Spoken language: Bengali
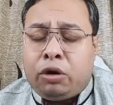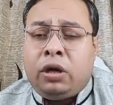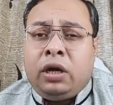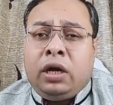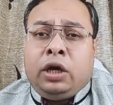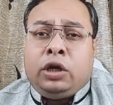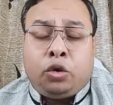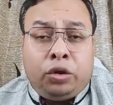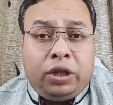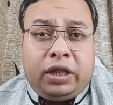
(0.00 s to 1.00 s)
এবং
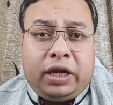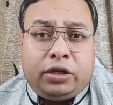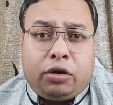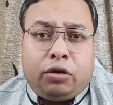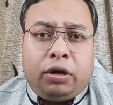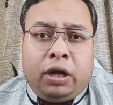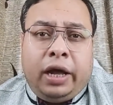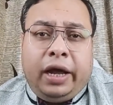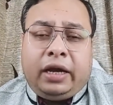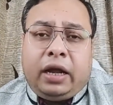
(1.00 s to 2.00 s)
সন্ধ্যের দিকে যখন
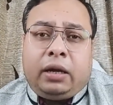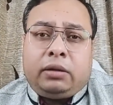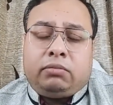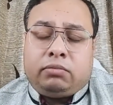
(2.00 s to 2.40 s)
এটা